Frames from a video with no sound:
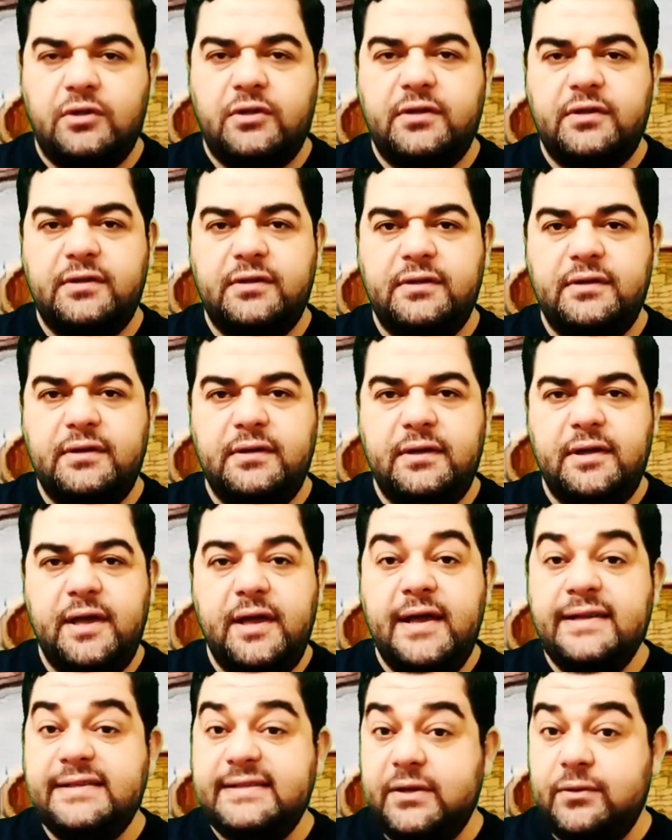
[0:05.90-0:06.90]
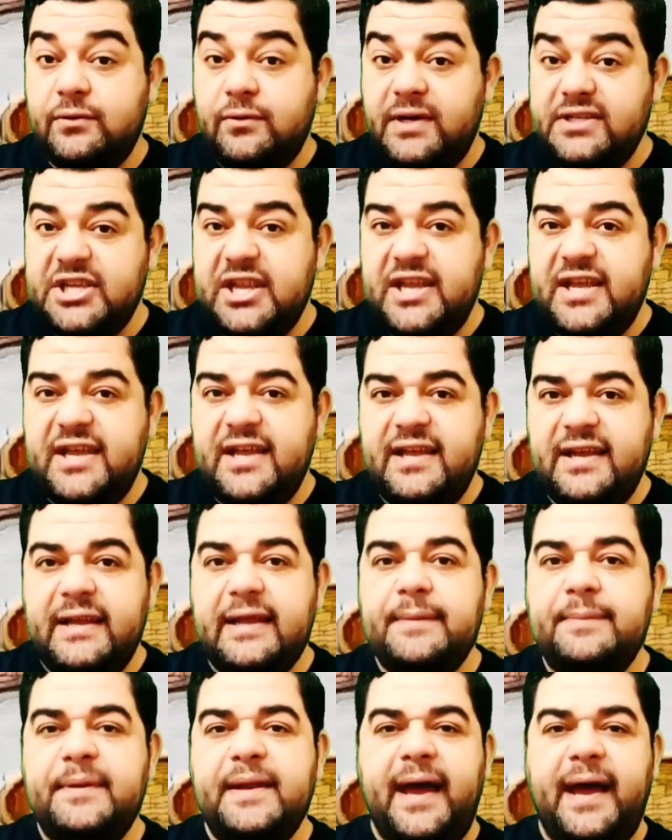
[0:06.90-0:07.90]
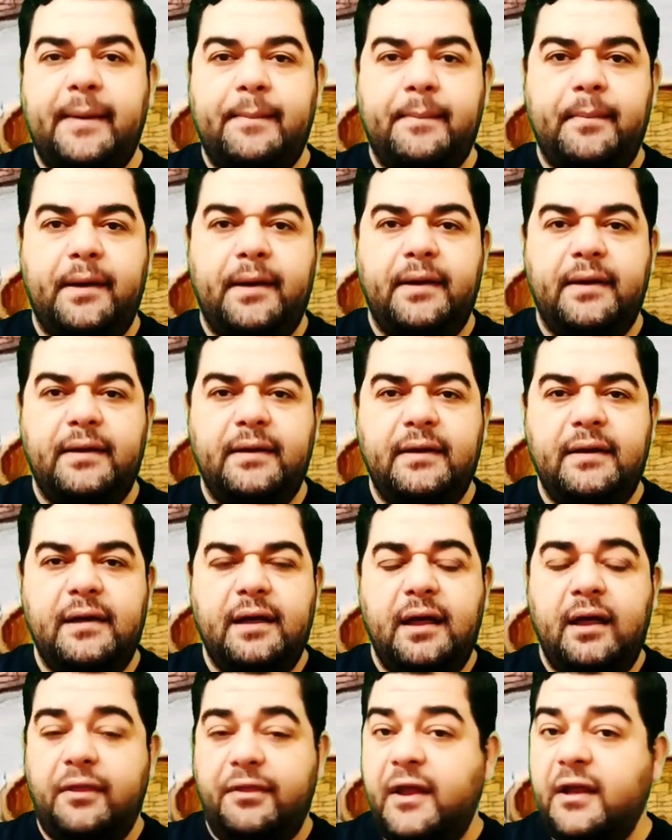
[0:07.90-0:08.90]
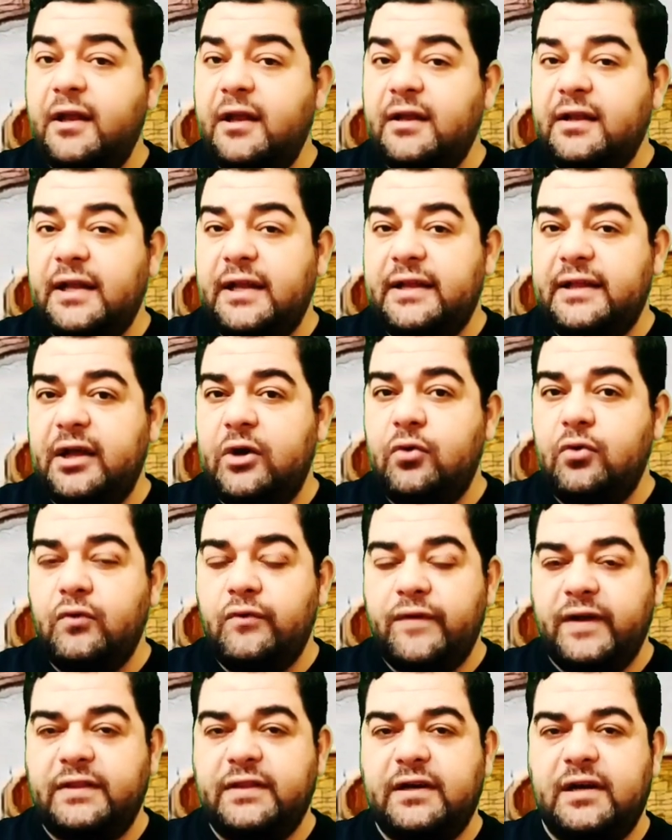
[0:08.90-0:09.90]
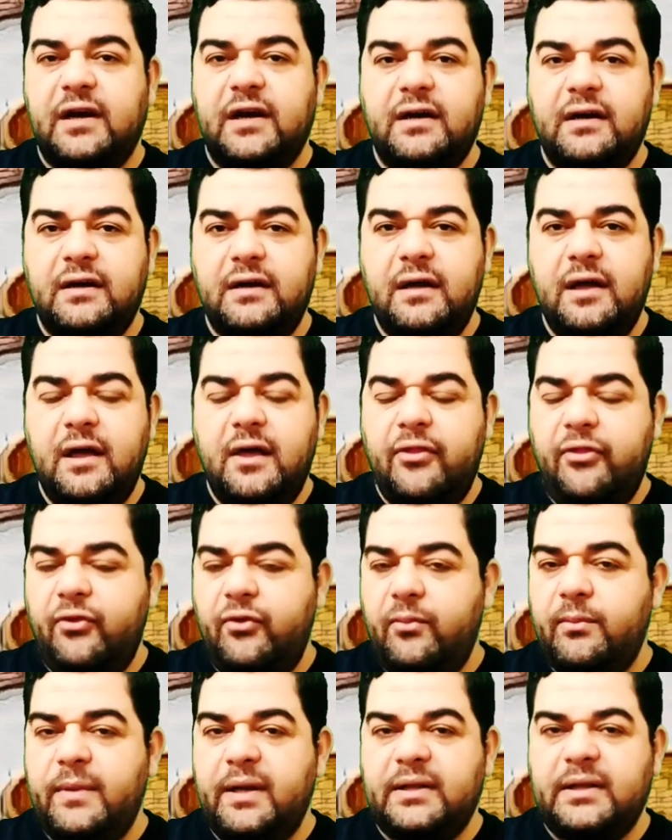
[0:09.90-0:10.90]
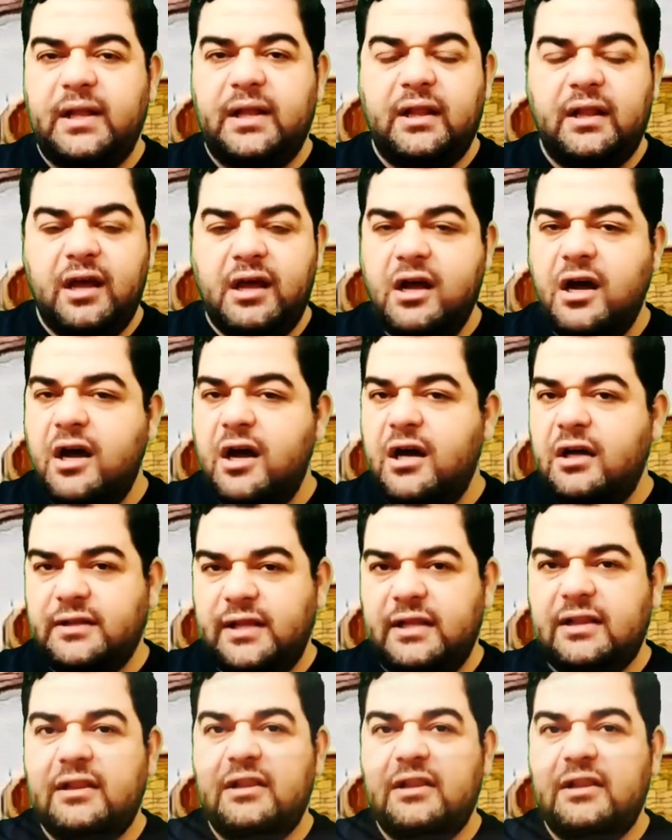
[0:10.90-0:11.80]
أخت زوجها لابن عم ظلت عنده فترة ثم طلقها